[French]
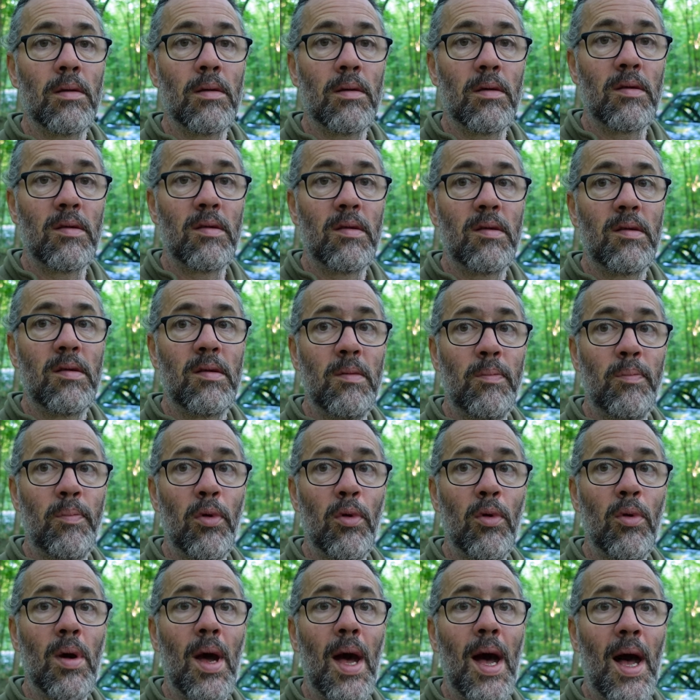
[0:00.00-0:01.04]
si
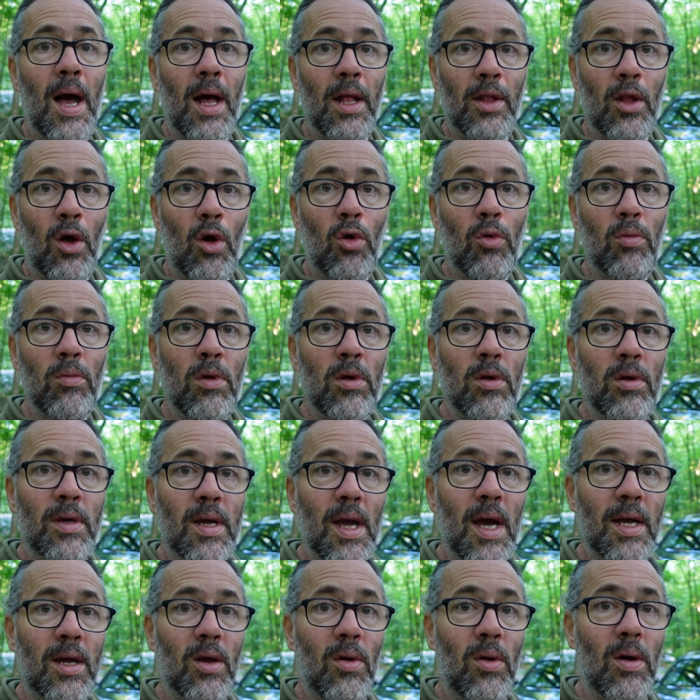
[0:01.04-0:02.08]
peu en nombre
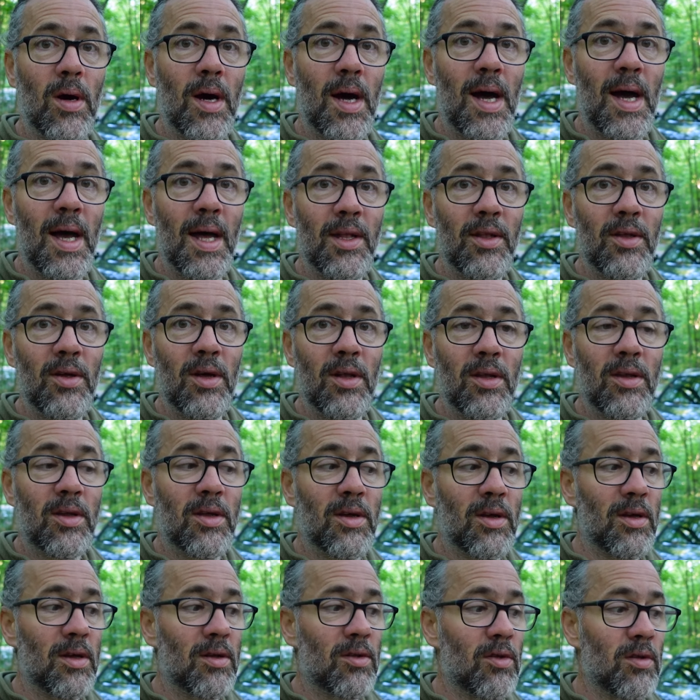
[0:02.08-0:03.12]
quand on randonne
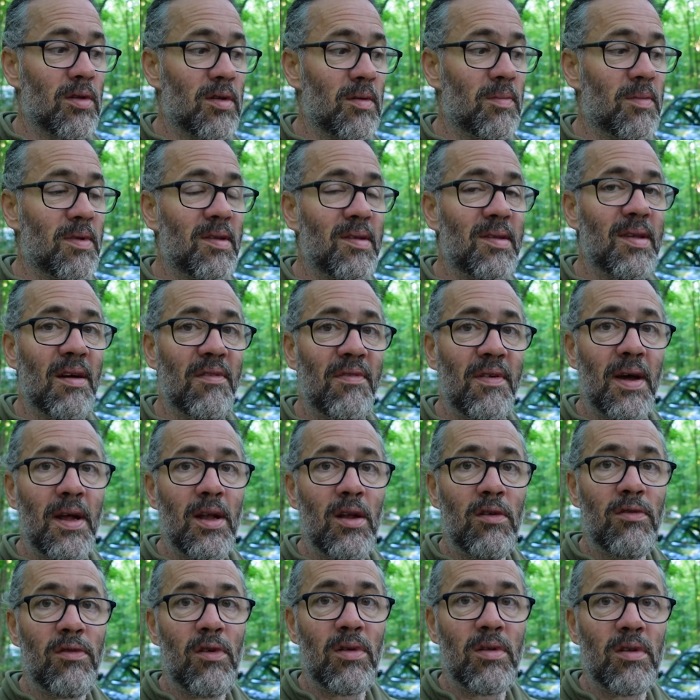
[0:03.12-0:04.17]
que toutes ces petites
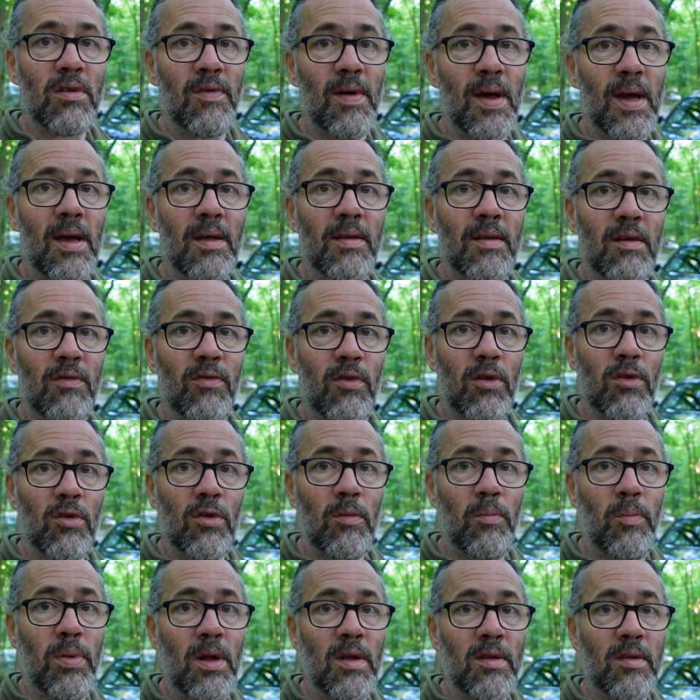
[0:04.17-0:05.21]
affaires-là font une différence des fois sur
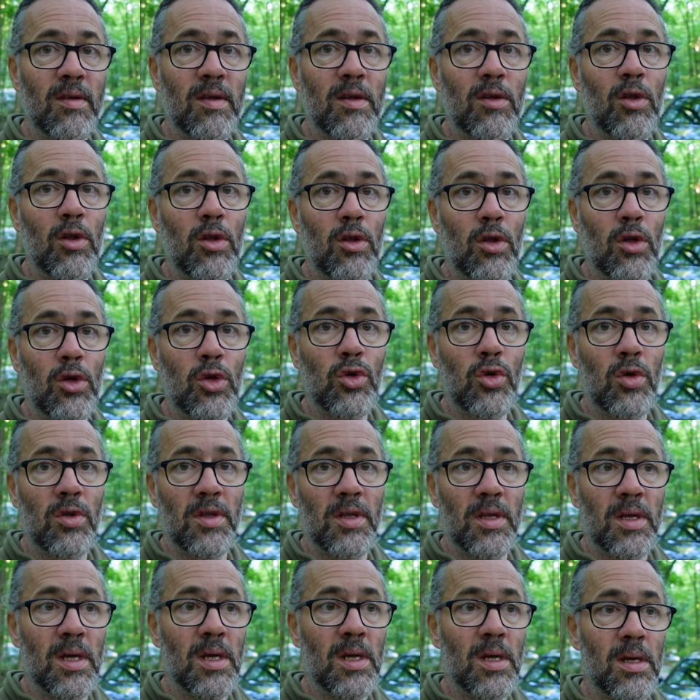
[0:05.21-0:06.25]
le plaisir de notre
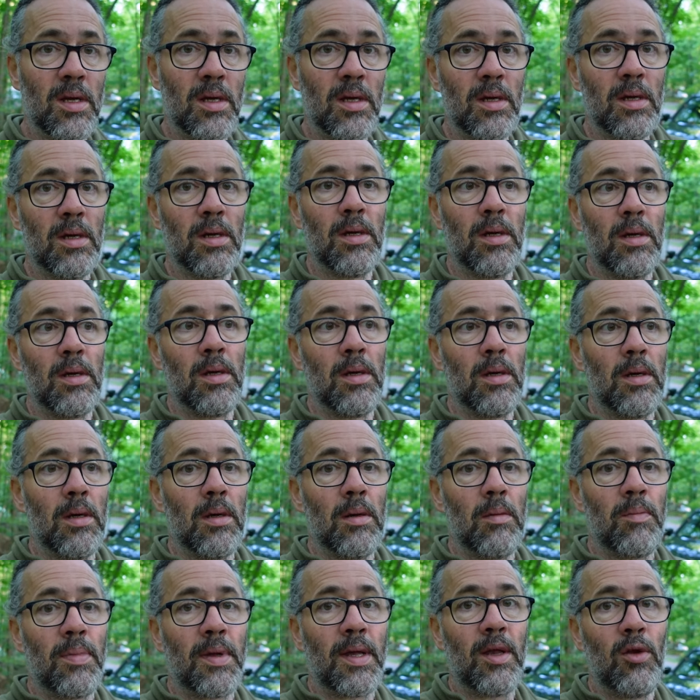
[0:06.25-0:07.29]
journée
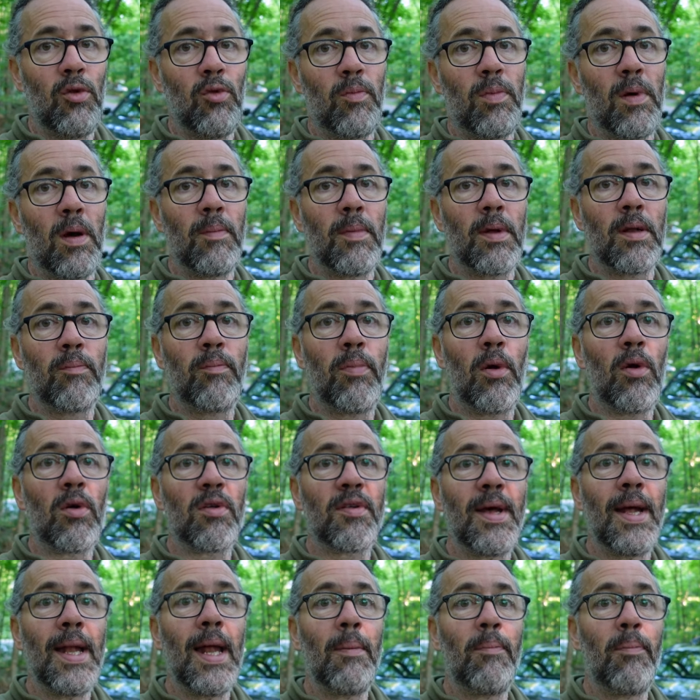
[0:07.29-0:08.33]
puis qui nous permet de
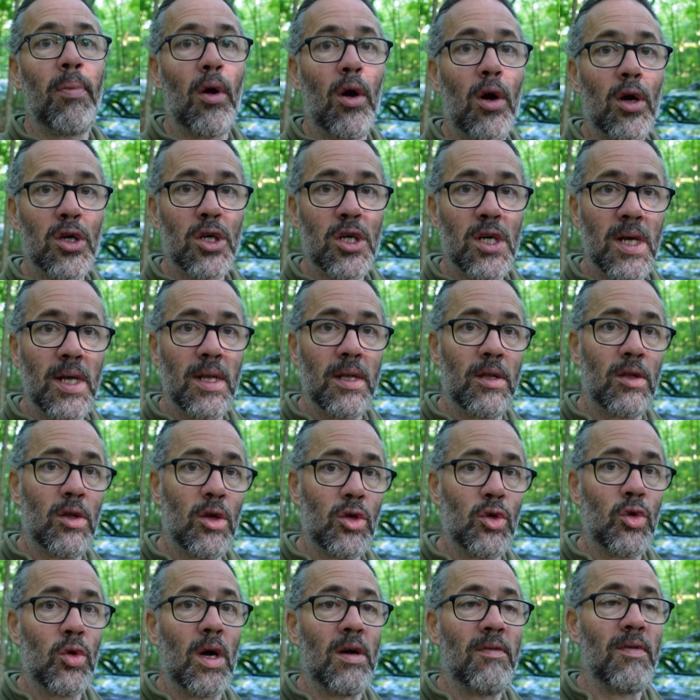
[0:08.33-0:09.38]
passer à la prochaine,
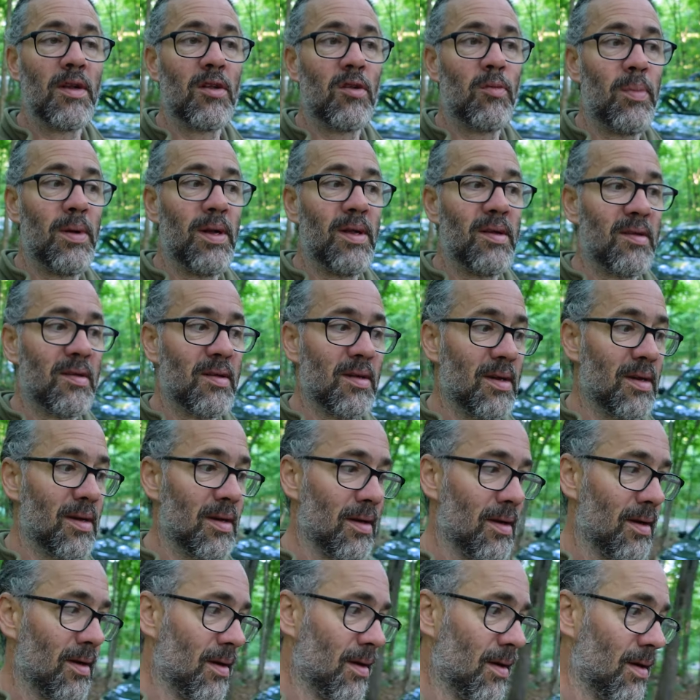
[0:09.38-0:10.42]
toujours avec du plaisir.
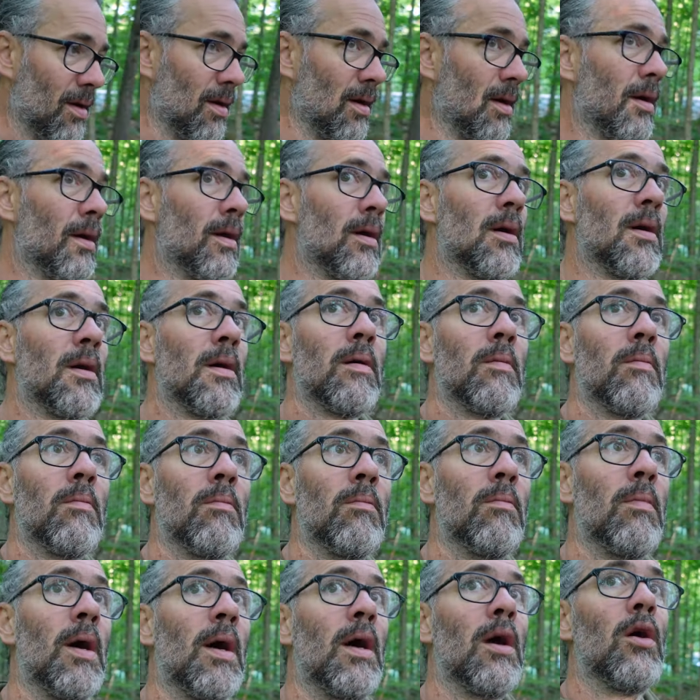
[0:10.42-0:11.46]

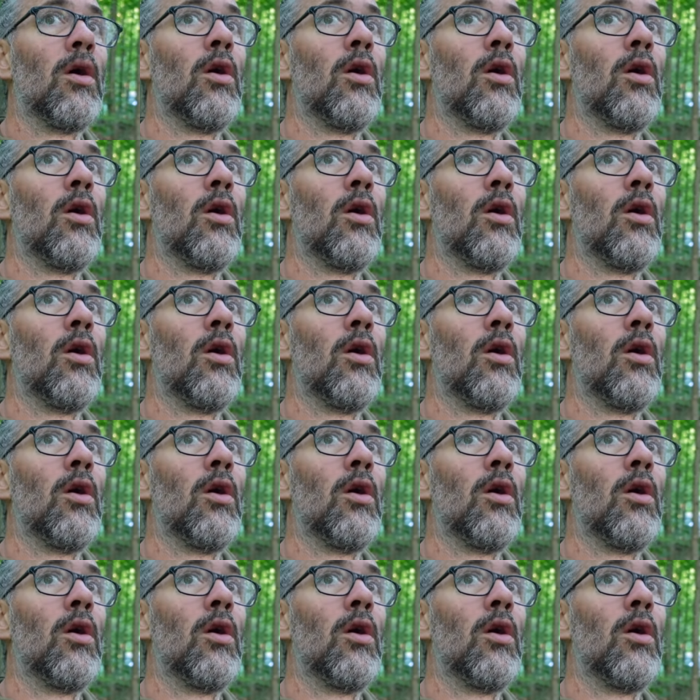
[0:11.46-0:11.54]
Mais